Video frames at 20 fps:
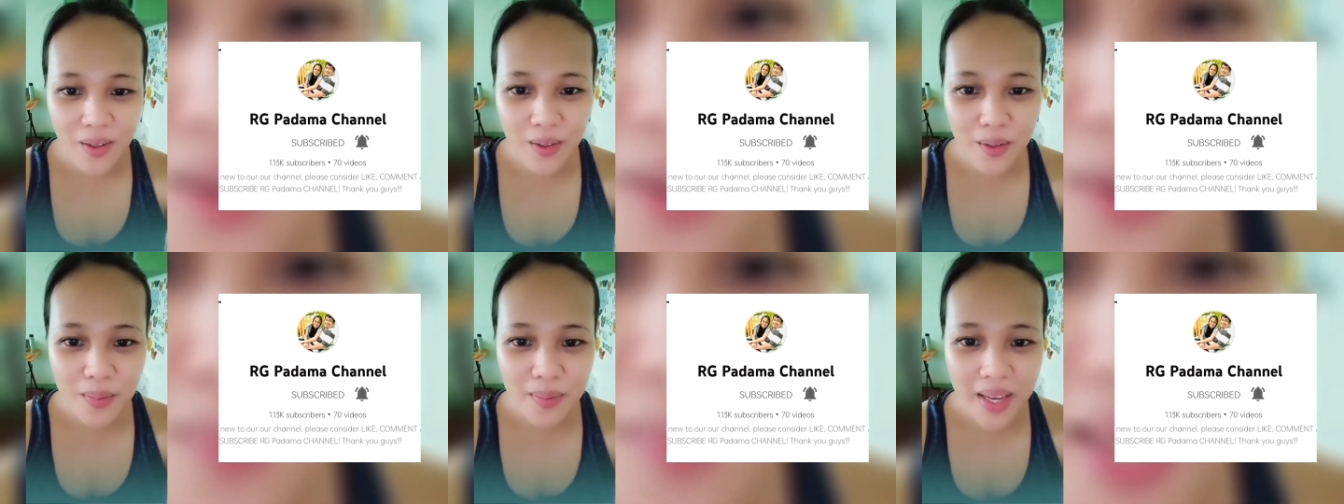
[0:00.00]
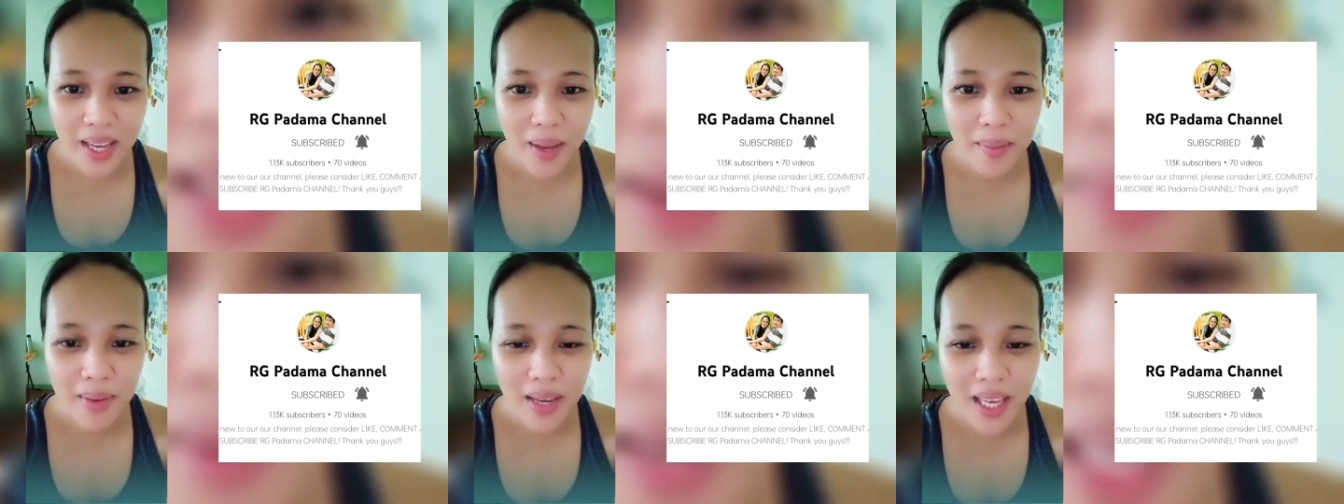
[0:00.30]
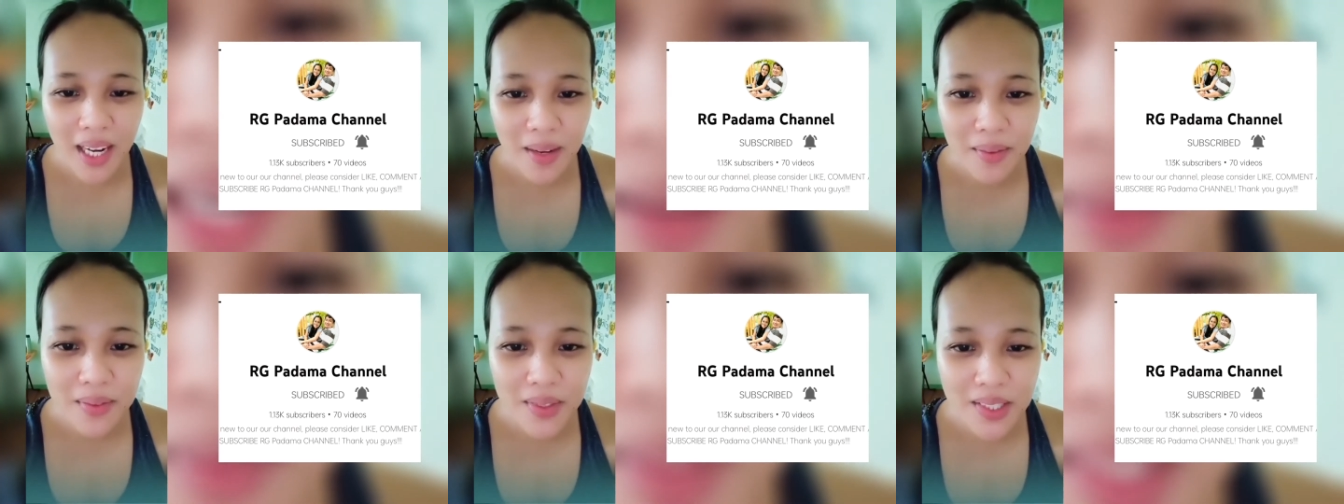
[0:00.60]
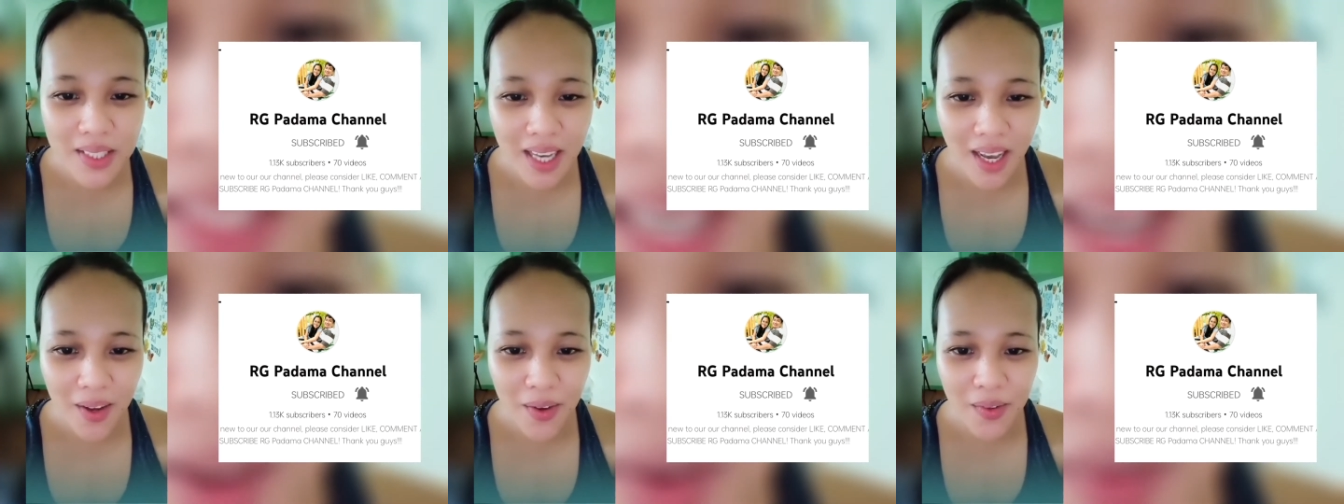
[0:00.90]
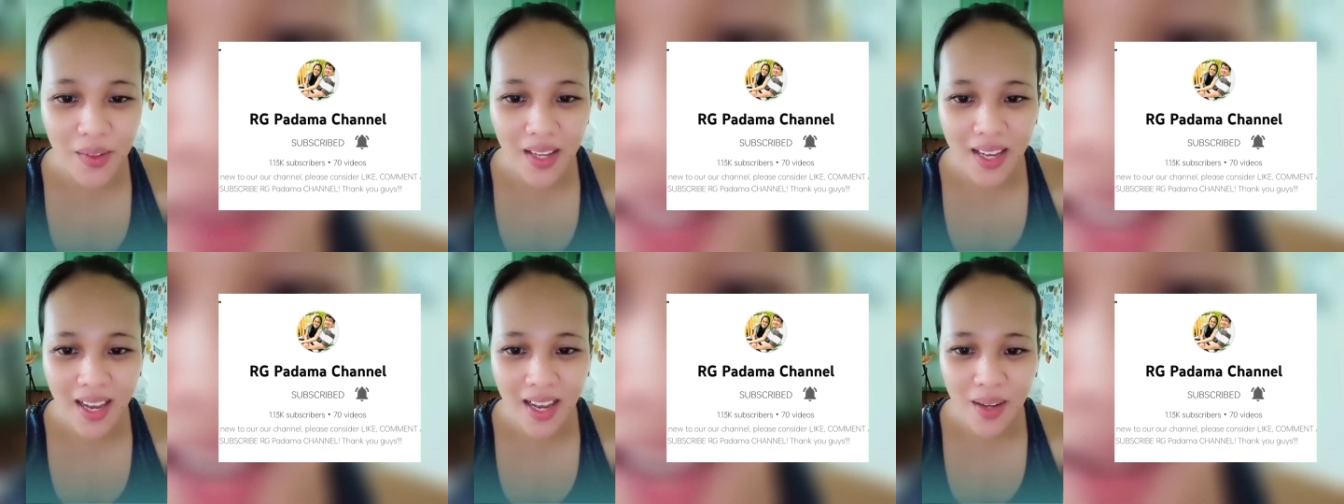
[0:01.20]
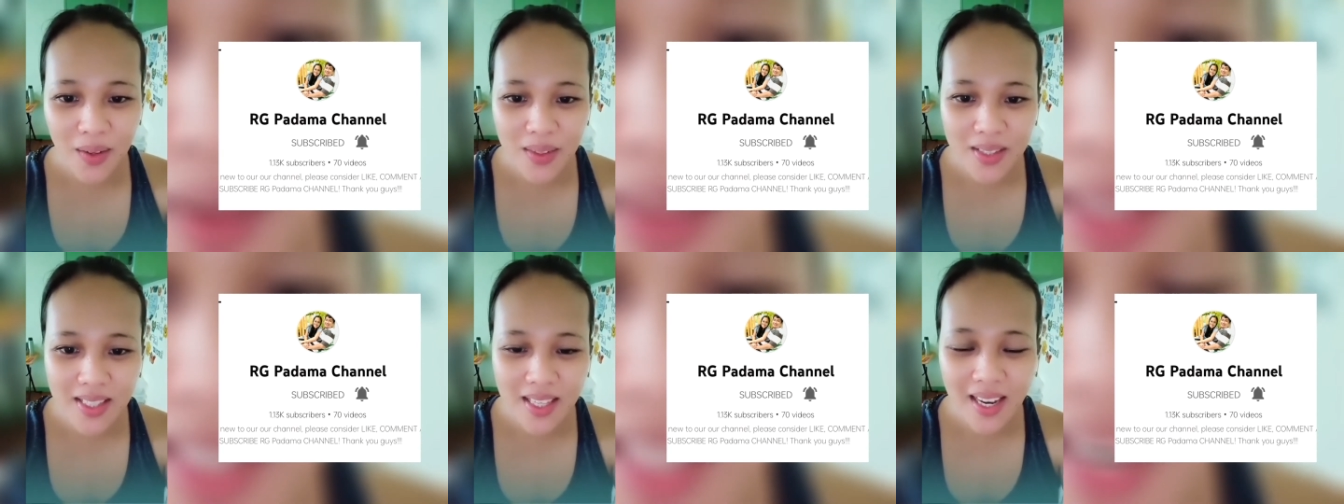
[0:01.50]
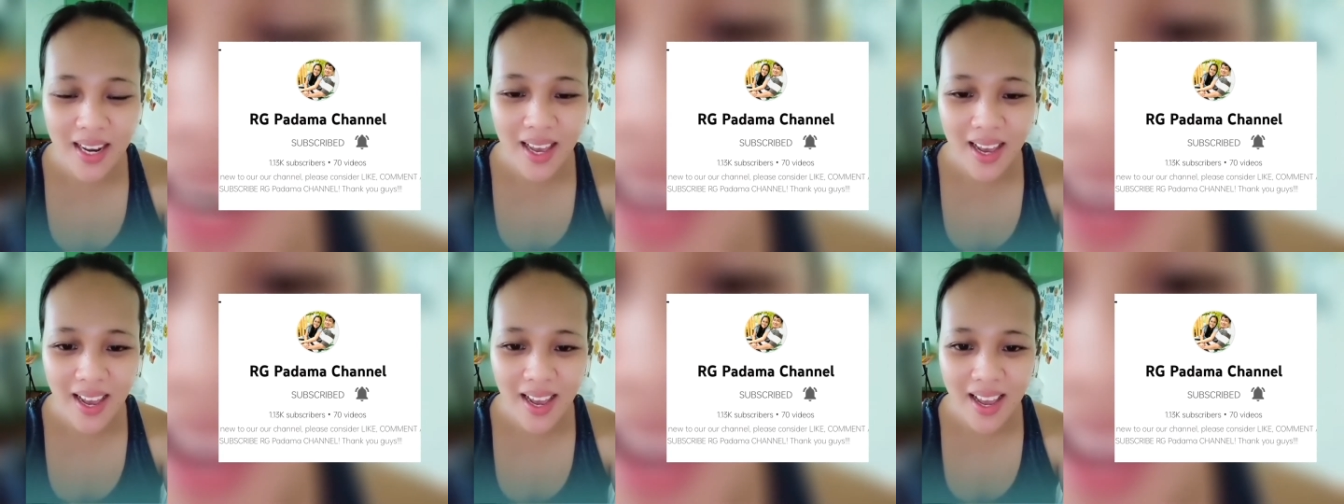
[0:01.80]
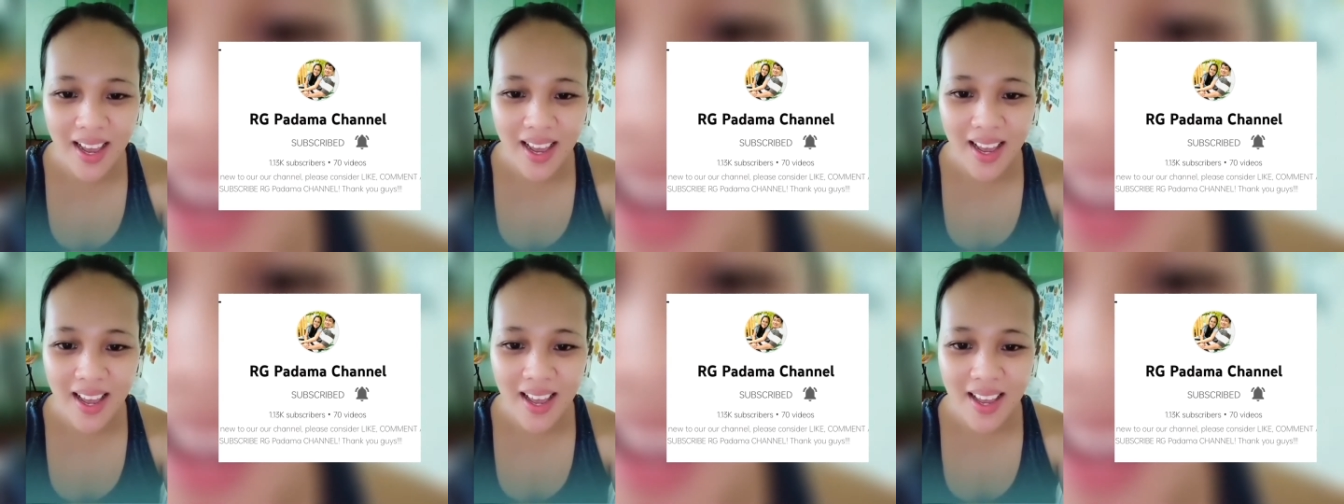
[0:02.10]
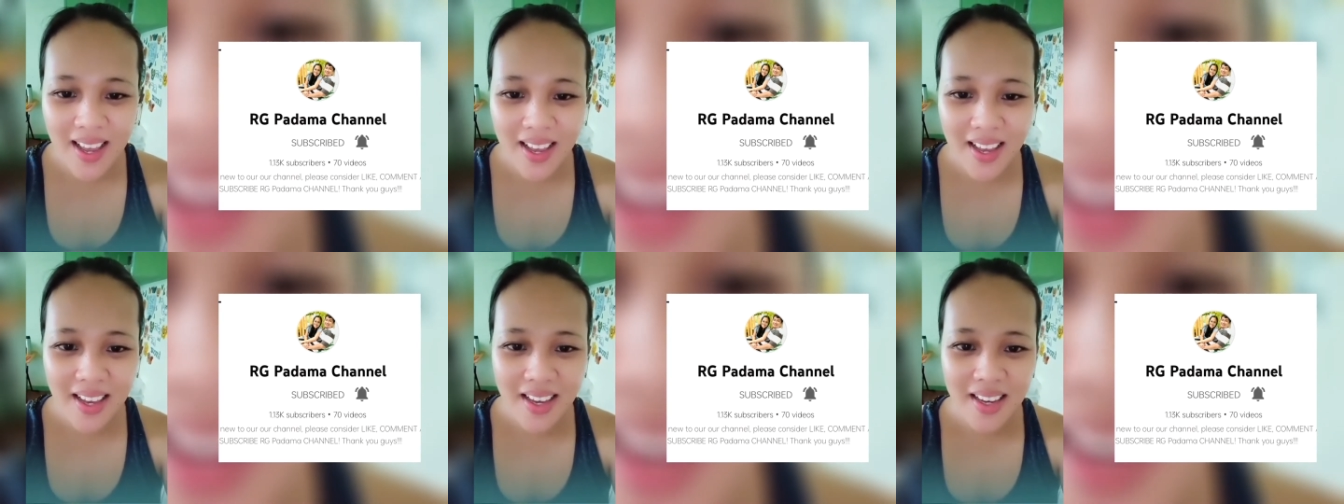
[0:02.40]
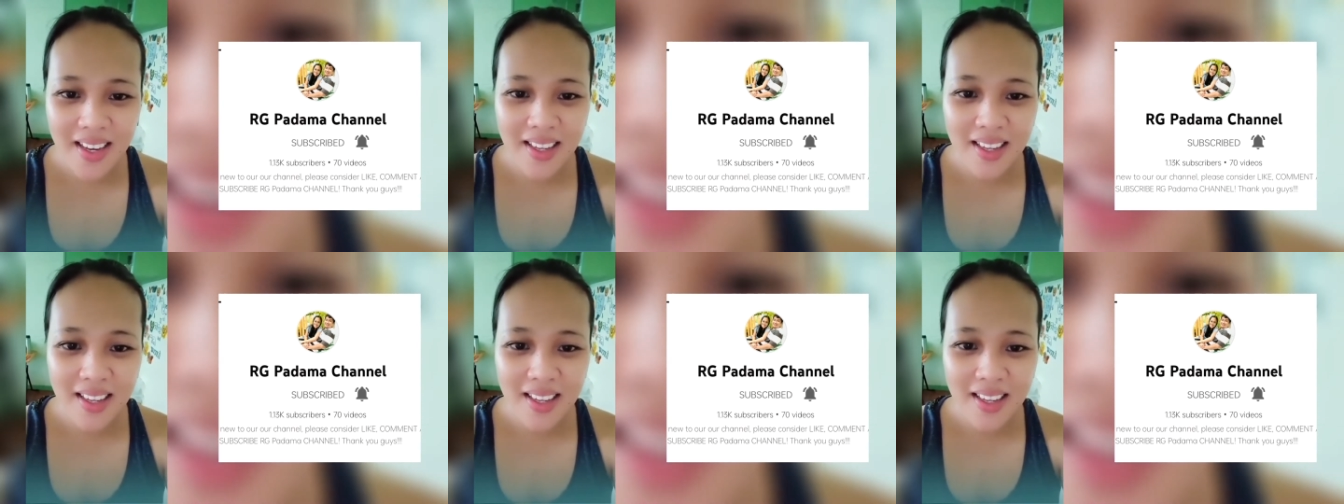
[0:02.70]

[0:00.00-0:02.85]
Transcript: Mega mega love shout out sa lahat!